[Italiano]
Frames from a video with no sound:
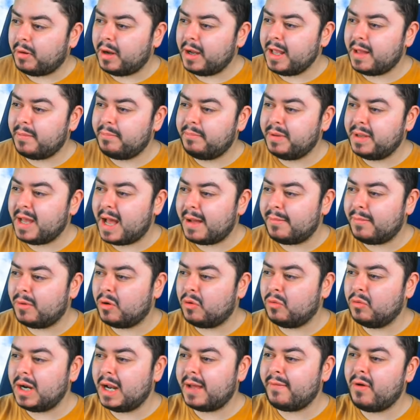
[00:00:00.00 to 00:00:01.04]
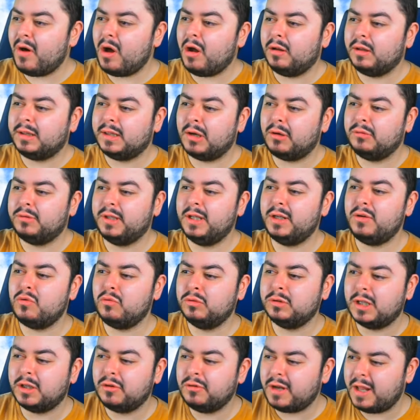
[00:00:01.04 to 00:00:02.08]
Poi abbiamo una volta
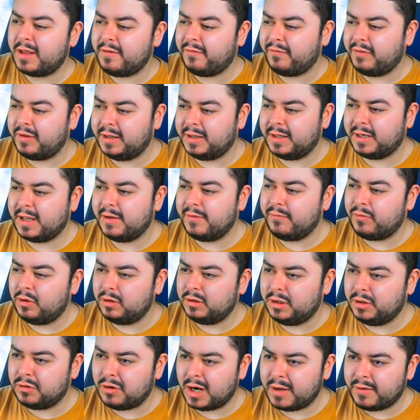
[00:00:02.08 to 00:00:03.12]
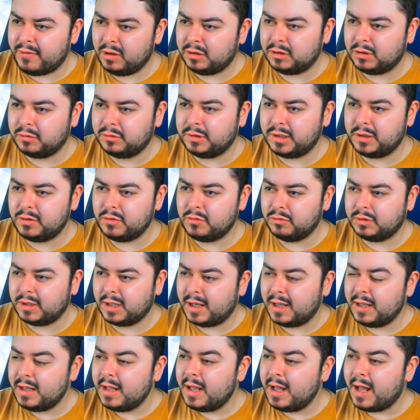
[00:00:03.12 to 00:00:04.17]
ottenuta non è finita, che vuol dire una volta
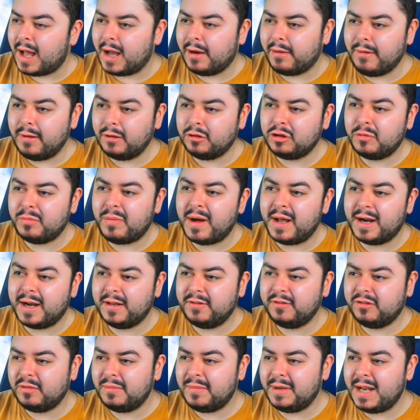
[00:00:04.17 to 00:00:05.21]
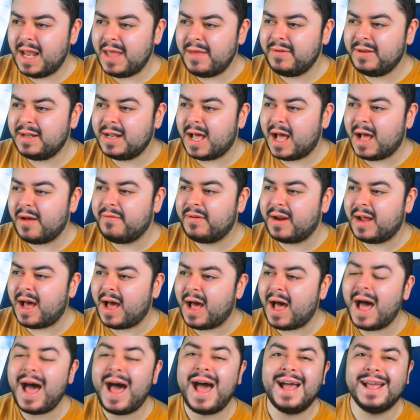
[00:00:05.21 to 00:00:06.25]
ottenuta? A quanto pare la Nanzome 11
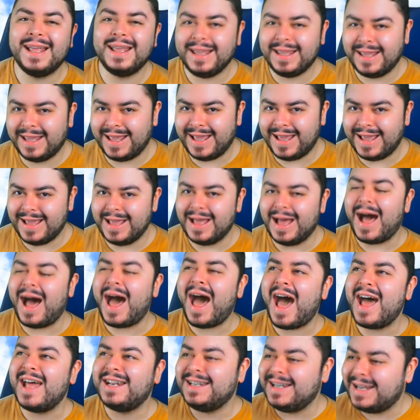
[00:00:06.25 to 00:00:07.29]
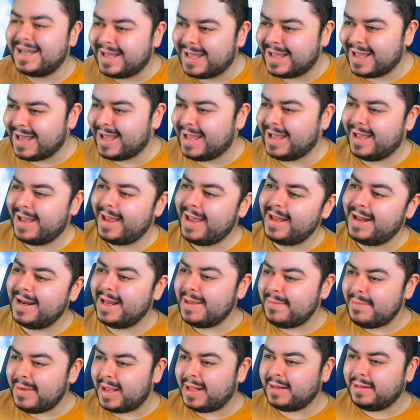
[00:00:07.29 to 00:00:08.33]
avrà anche, anche
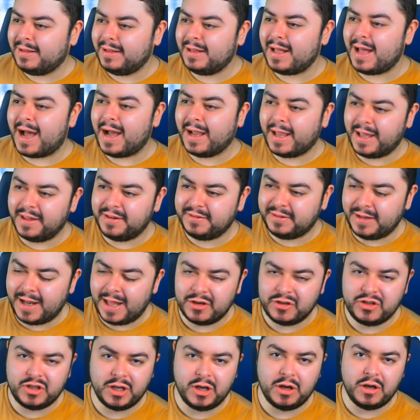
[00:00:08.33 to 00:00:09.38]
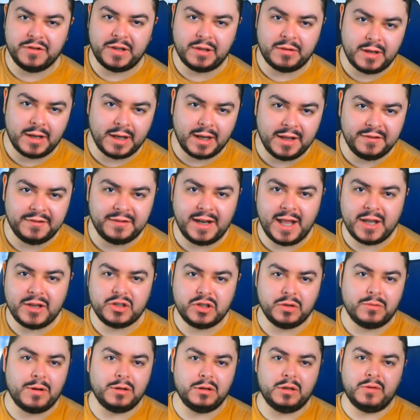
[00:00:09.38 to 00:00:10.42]
elementi hack and slash. Cos'è un hack and
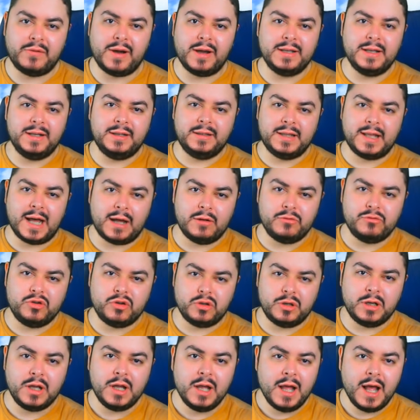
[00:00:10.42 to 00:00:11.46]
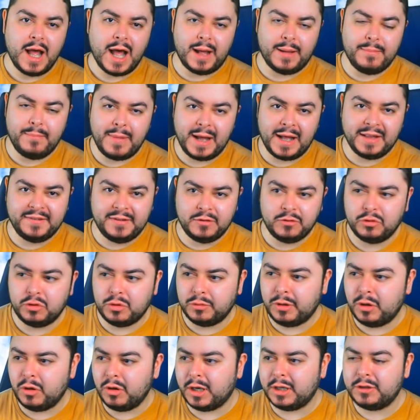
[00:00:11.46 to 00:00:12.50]
slash? Quando vai nel dungeon ammazzi tutto
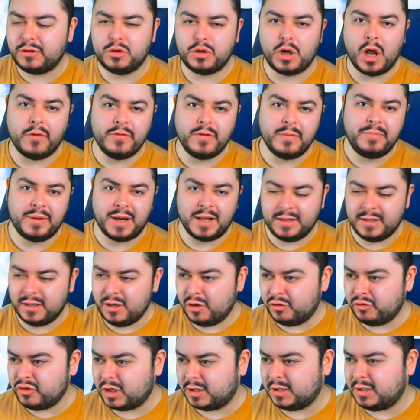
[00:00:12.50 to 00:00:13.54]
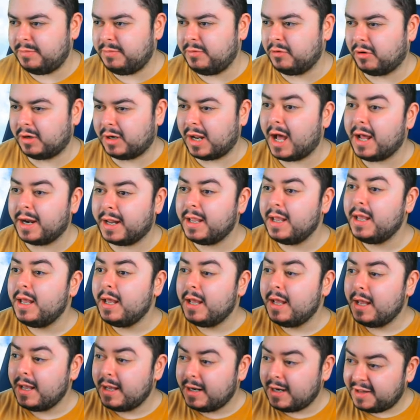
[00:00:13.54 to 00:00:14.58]
quello che trovi e prendi gli oggetti più rari.
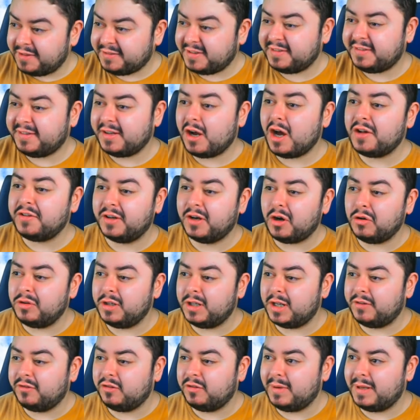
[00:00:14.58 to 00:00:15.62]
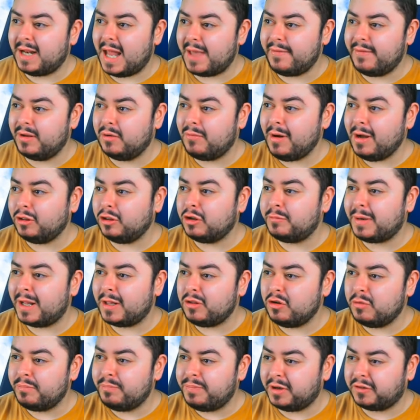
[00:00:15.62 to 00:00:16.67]
La stessa cosa con Inazume Eleven. Quando
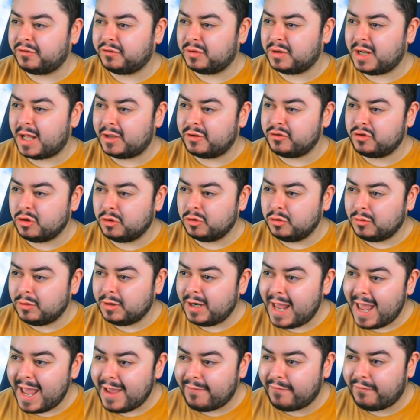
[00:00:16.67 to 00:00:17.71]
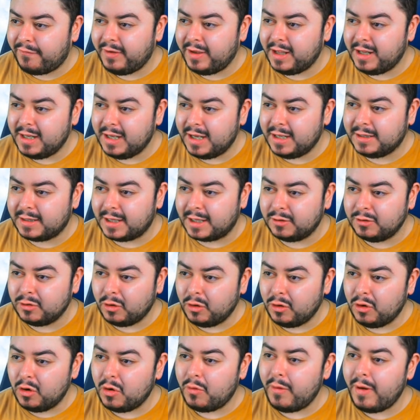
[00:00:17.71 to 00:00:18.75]
prendi un personaggio non è finita,
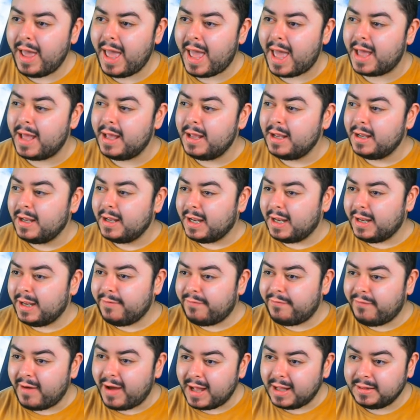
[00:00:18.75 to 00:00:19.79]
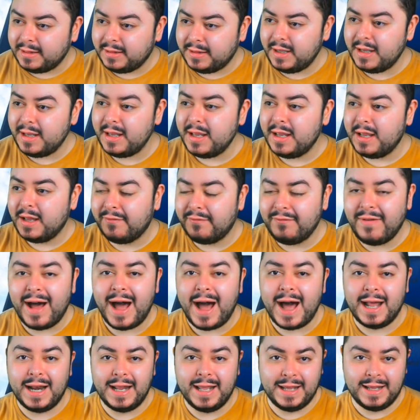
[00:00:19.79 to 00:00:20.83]
non lo è. Infatti
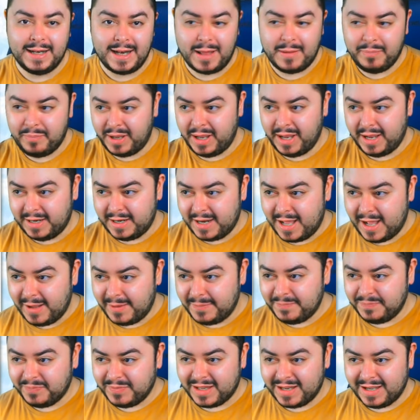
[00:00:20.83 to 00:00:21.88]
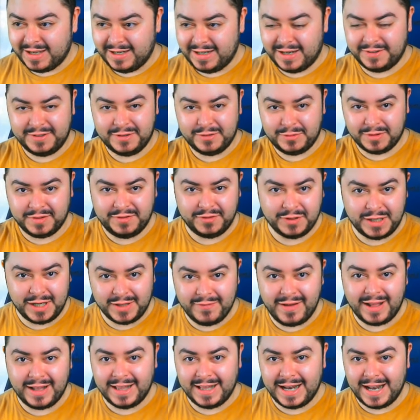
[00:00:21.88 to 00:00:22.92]
vale la pena, la situazione
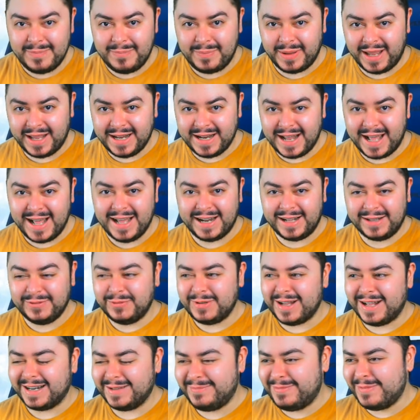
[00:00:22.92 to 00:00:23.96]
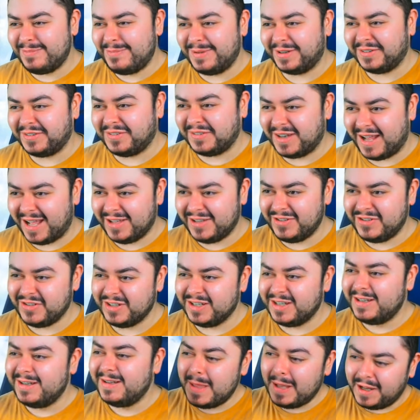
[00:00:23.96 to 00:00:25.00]
vale la pena radunare più
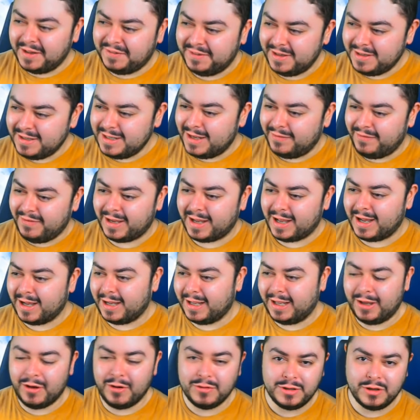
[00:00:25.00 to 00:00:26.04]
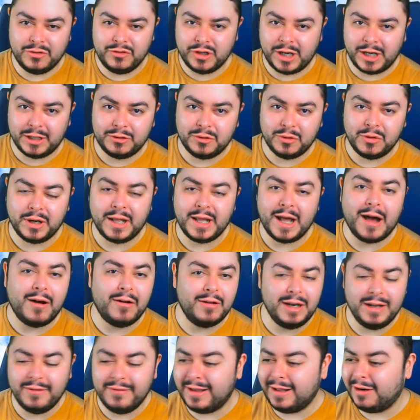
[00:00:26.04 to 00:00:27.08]
personaggi. Che significa che ogni giocatore ha
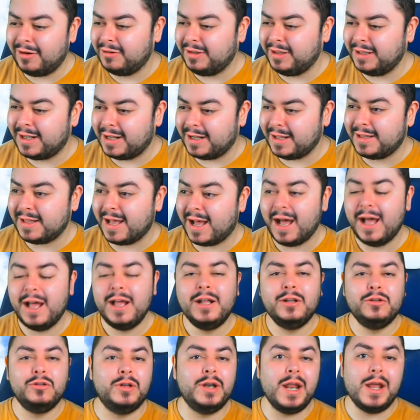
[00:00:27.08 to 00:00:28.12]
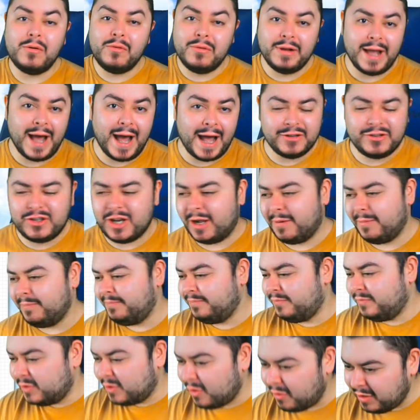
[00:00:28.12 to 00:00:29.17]
un livello di rarità. Non è un gacha,
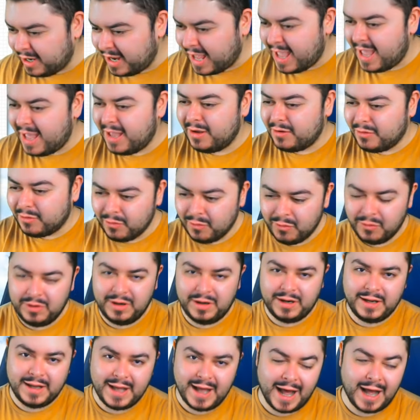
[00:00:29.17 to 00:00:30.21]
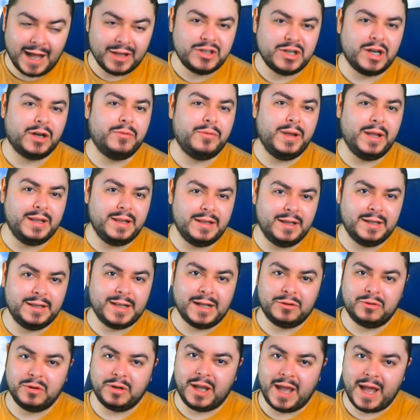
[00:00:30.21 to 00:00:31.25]
non è un gacha. Quindi,
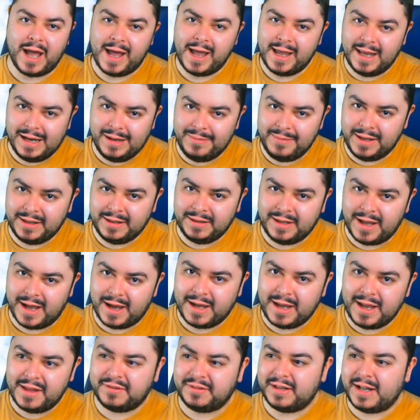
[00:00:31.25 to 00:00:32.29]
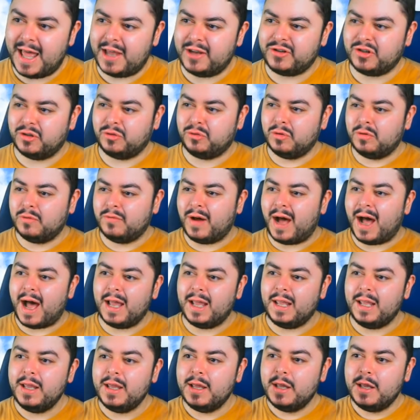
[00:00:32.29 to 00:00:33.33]
dato che hai elementi H slash, tu
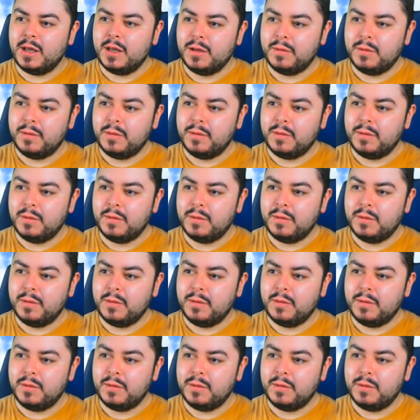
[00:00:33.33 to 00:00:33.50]
vai